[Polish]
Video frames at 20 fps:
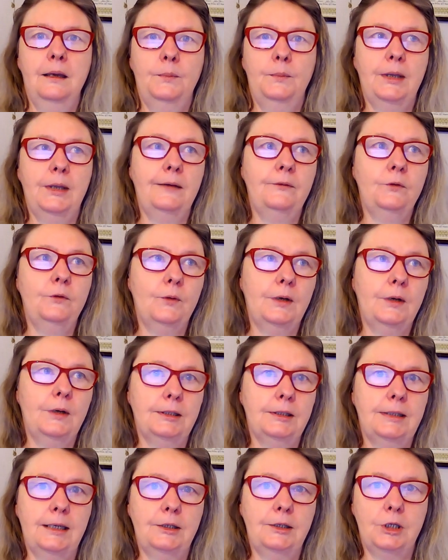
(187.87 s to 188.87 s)
Pojawiła
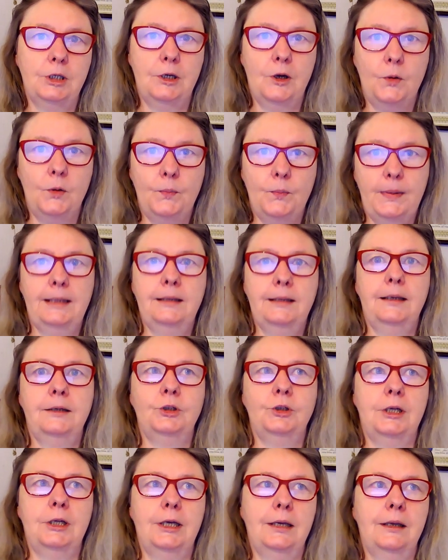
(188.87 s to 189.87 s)
się także ropa,
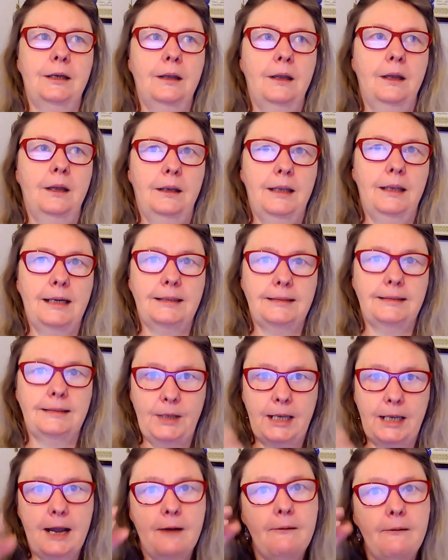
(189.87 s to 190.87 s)
także jak
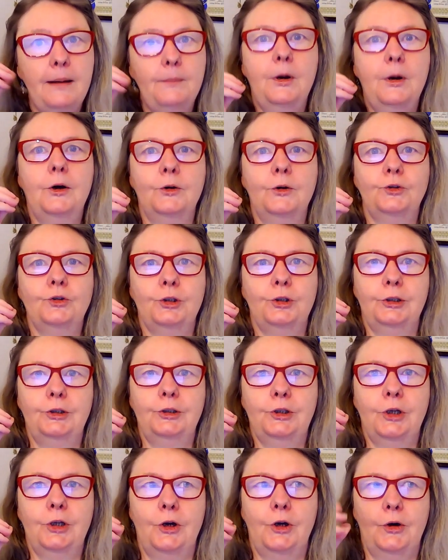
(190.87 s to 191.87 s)
zamykałam oczy,
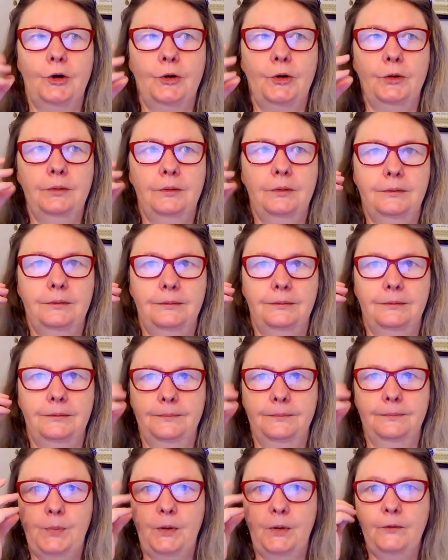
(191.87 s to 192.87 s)
to
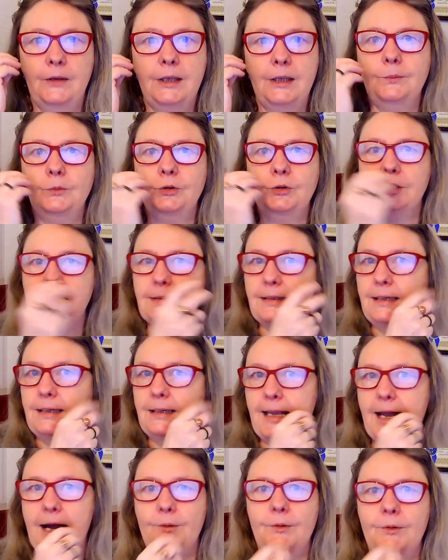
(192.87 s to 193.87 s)
powieki mi się
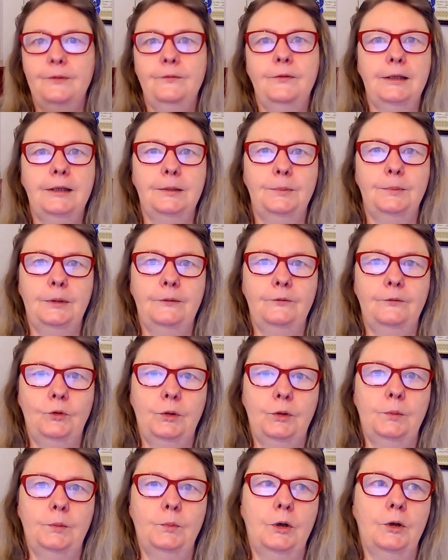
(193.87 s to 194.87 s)
sklejały w jednym i w
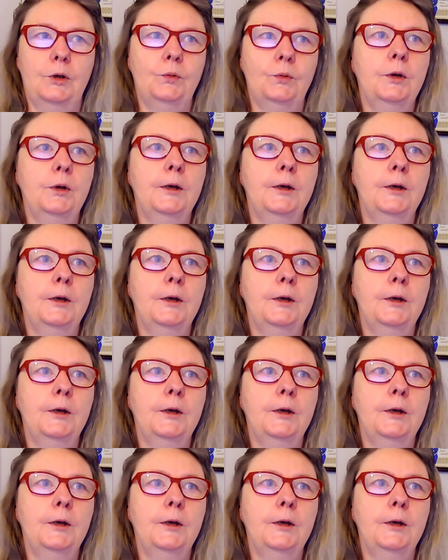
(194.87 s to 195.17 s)
drugim oku.